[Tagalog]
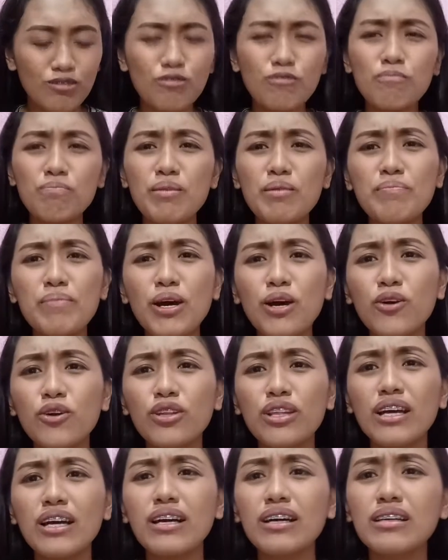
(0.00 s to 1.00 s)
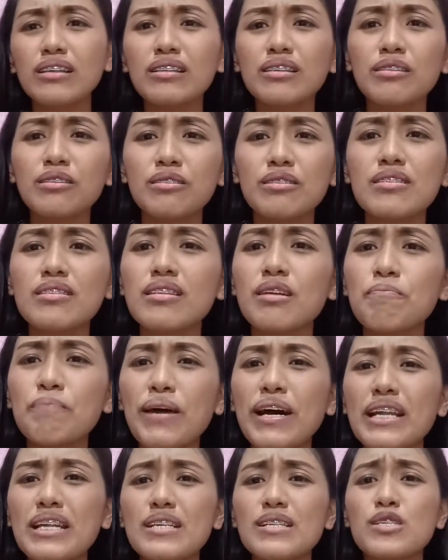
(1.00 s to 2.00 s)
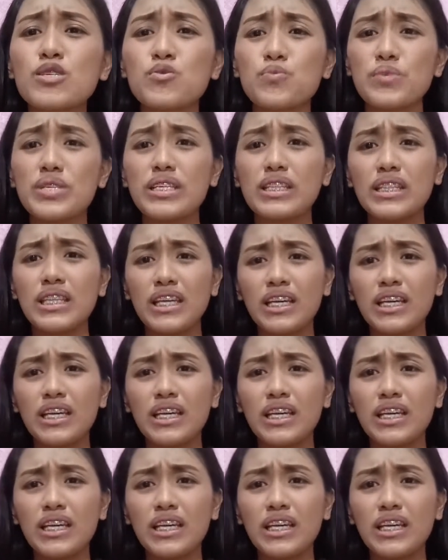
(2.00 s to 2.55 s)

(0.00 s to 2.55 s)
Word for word: yung pabango ng, na parang sweet.